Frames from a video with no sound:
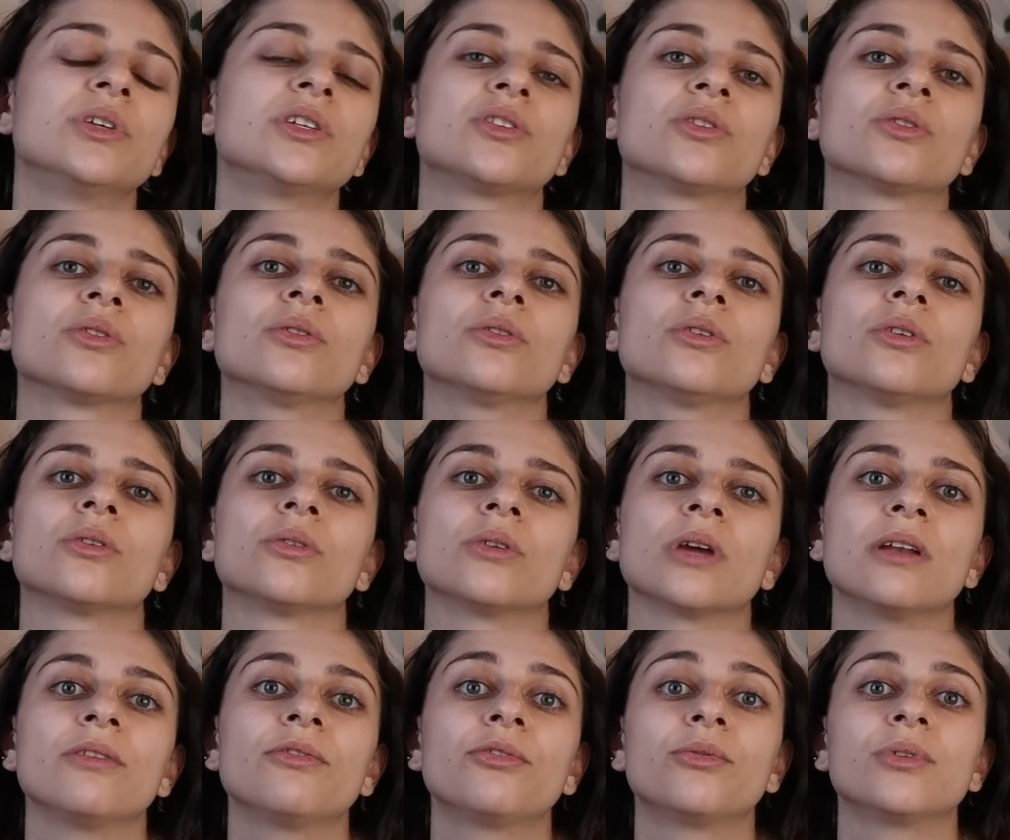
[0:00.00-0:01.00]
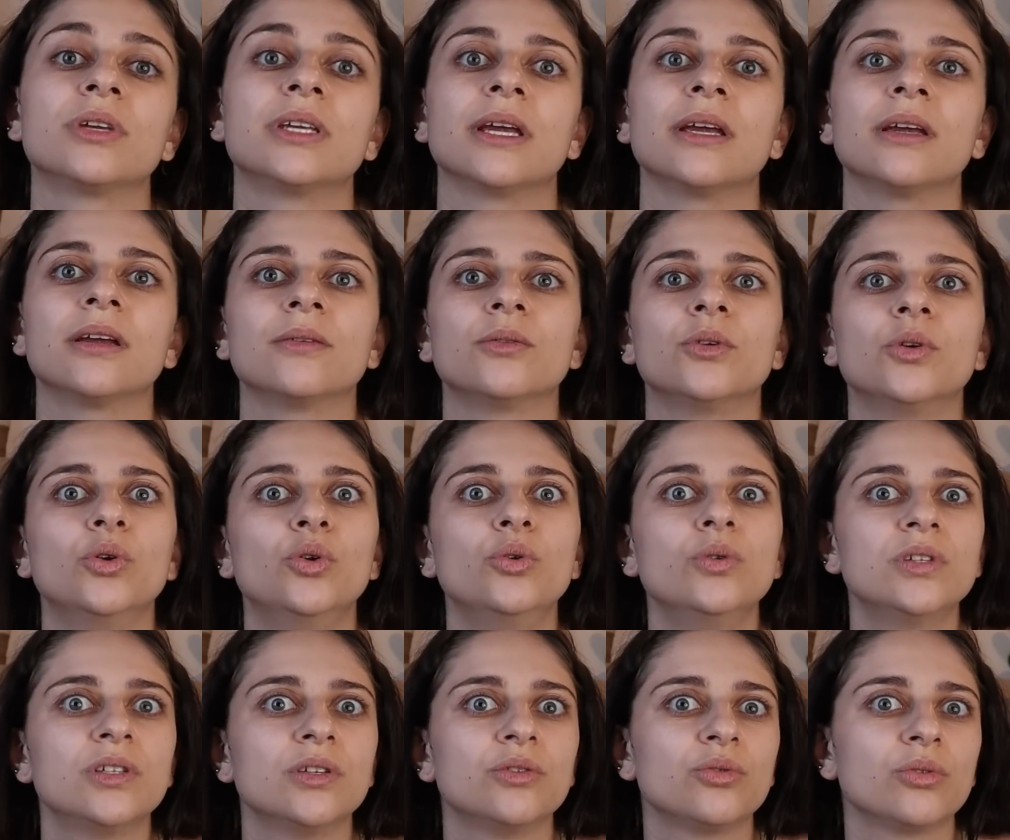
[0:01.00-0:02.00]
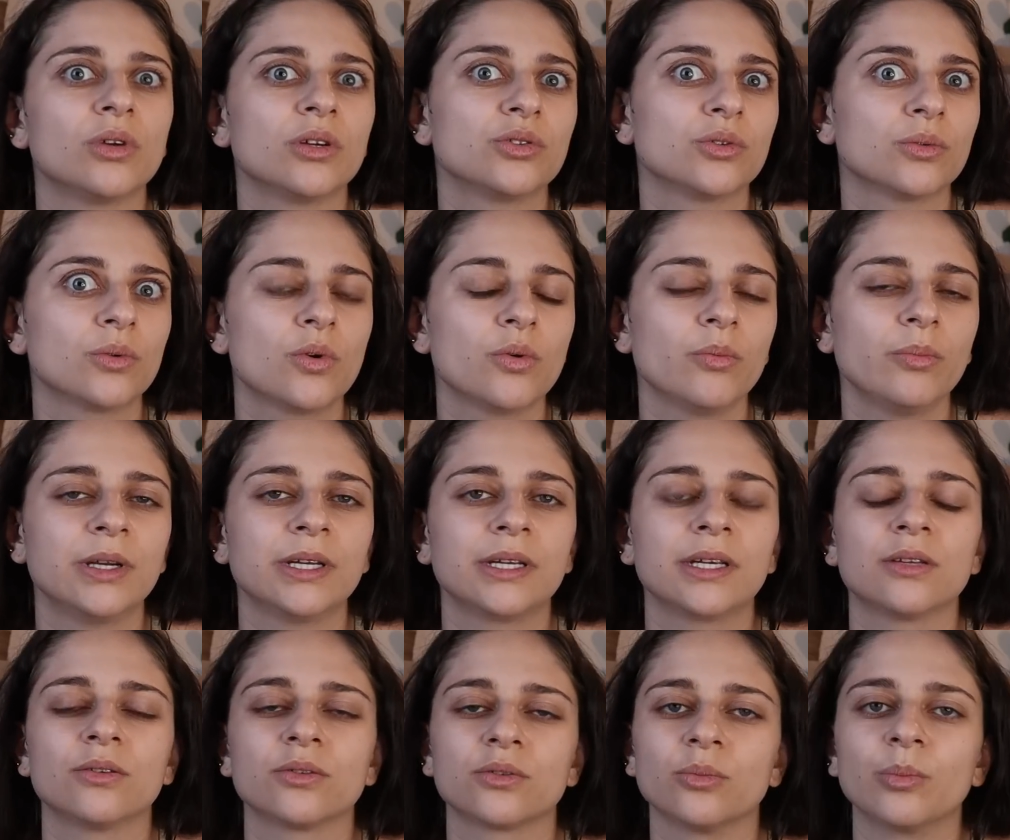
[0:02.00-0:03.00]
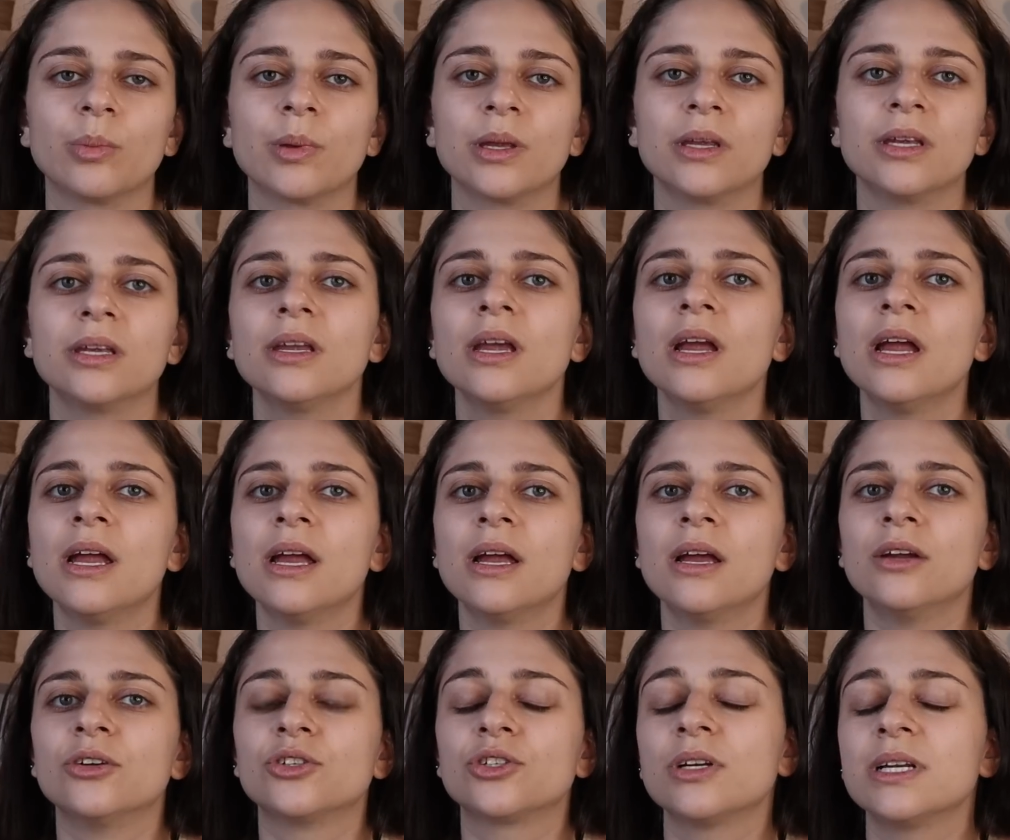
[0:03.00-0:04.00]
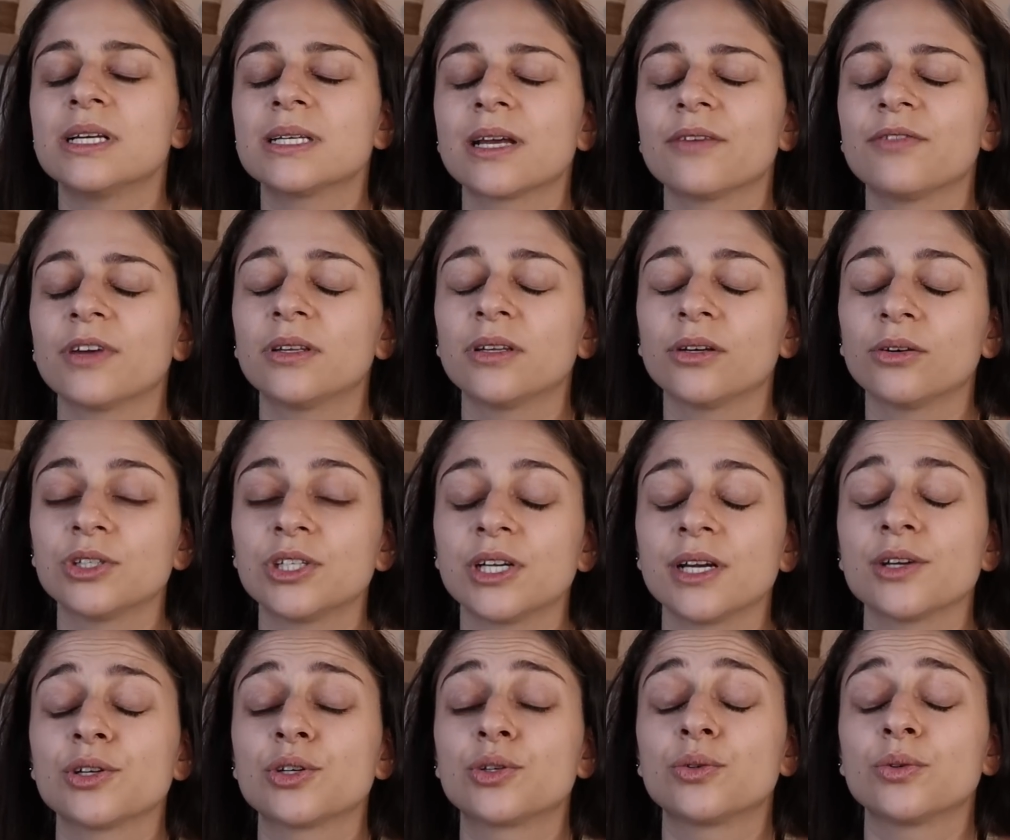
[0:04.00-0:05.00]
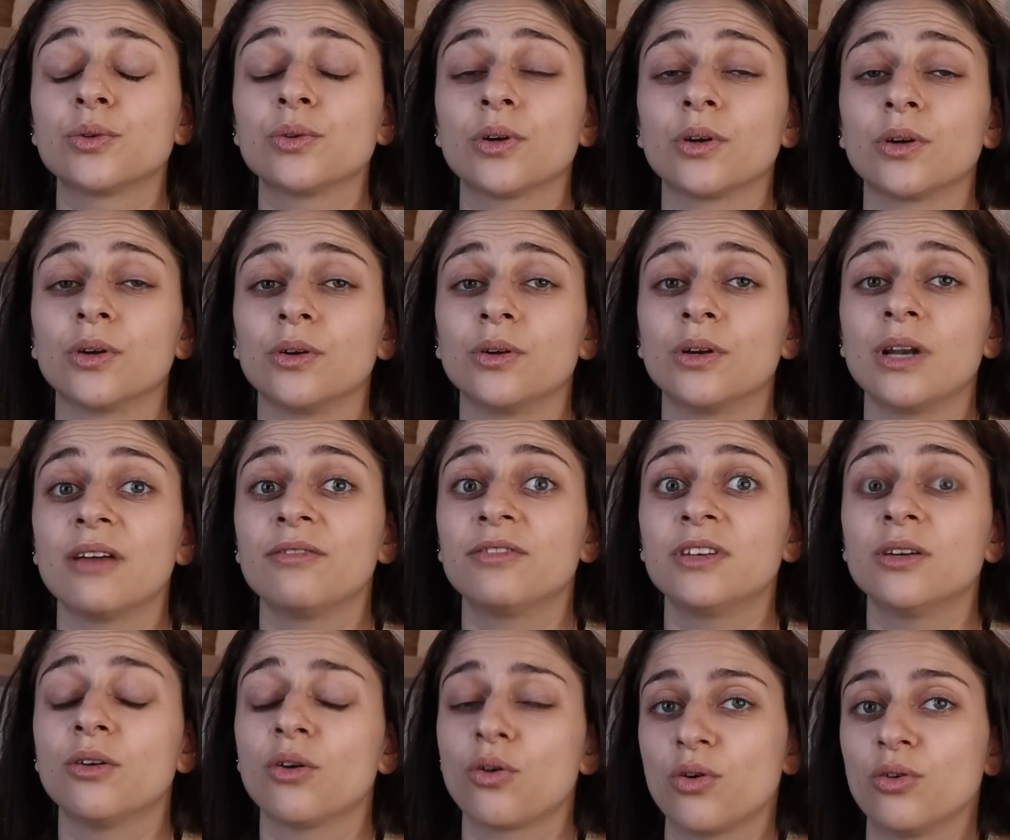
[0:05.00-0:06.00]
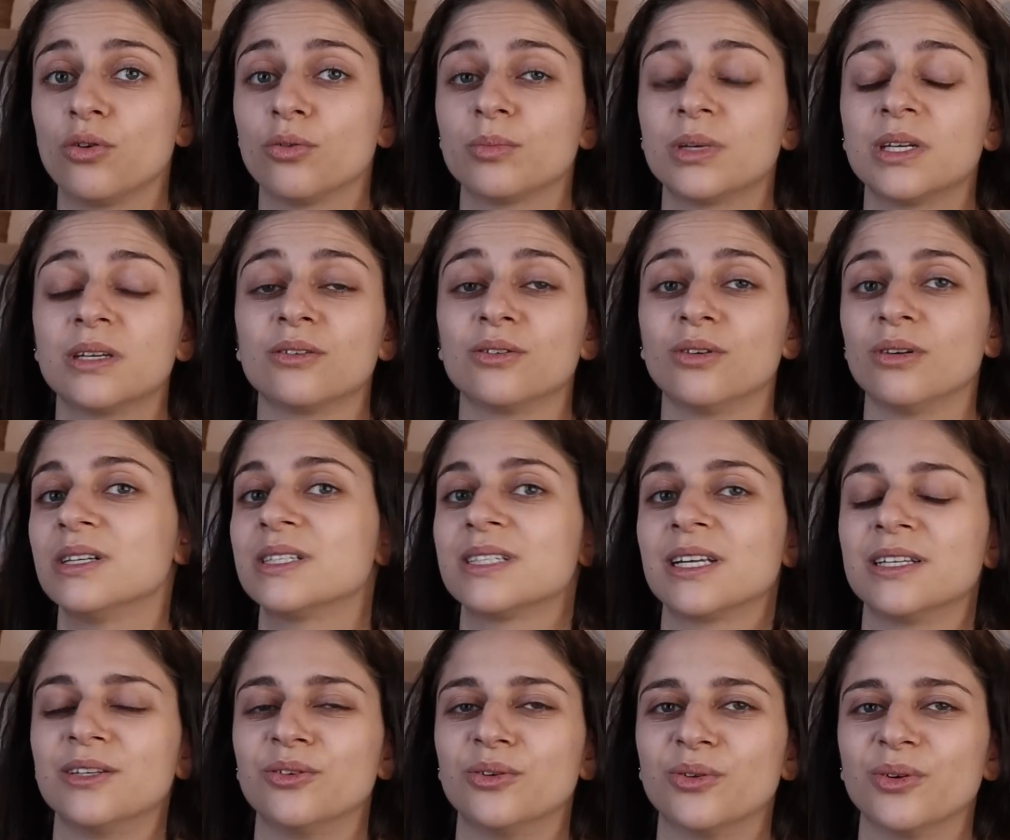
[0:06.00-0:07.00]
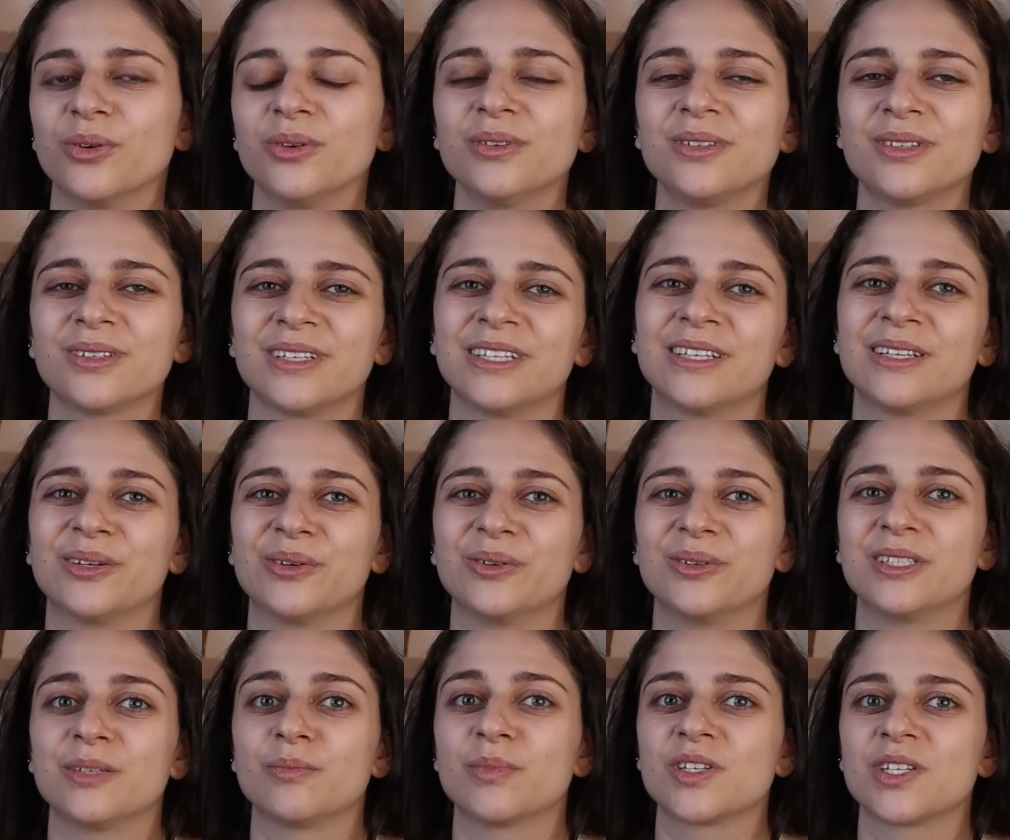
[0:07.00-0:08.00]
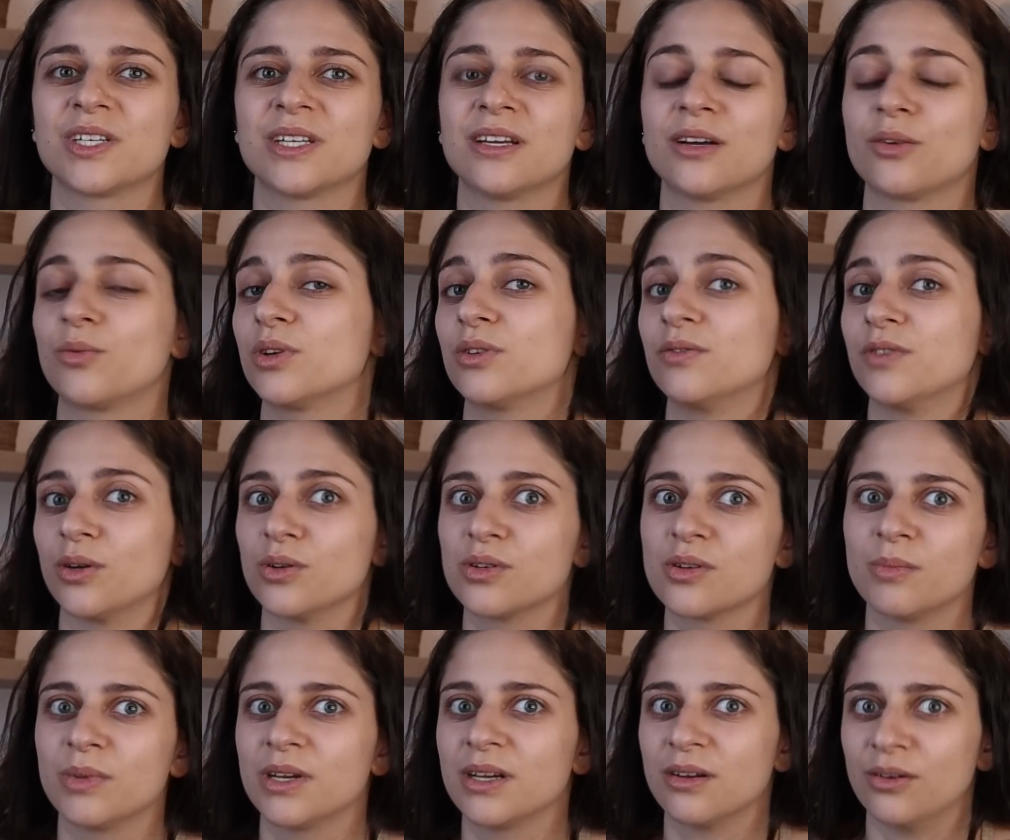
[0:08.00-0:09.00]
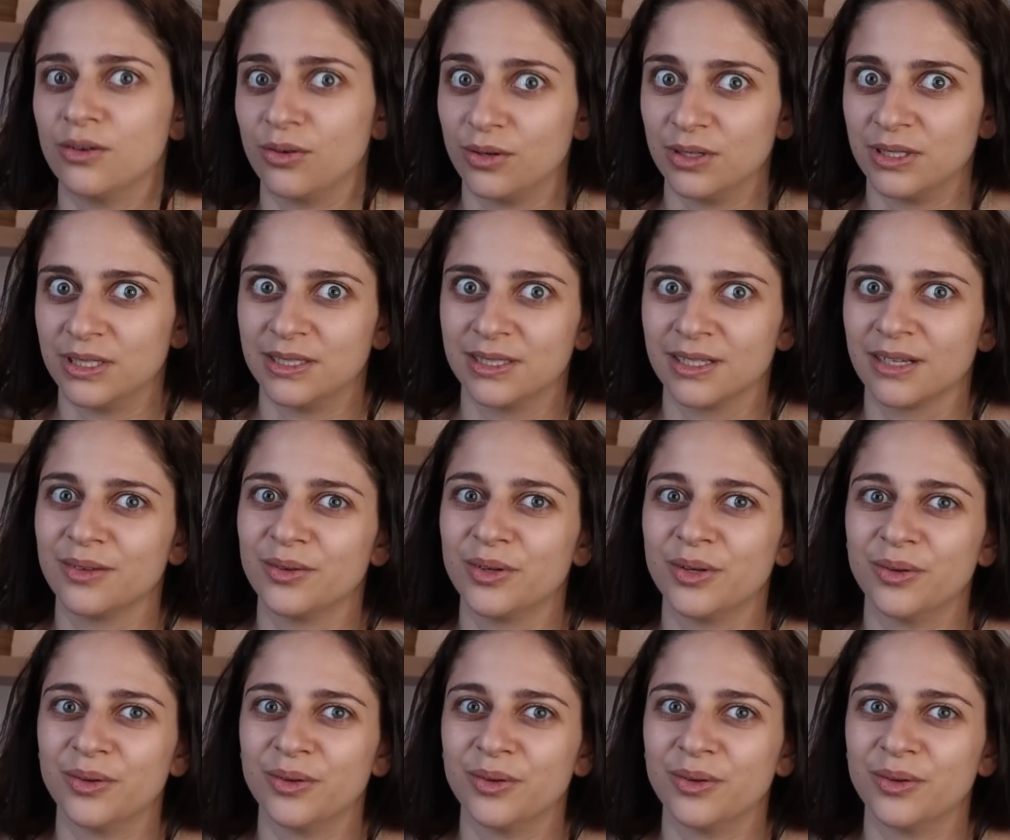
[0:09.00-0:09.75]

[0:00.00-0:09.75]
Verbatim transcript: puisque euh, elle fuyait une situation compliquée dans son pays. Je te laisserai faire tes recherches sur euh, la vie en Colombie dans les années 90 et t'imaginer à quoi devait ressembler le quotidien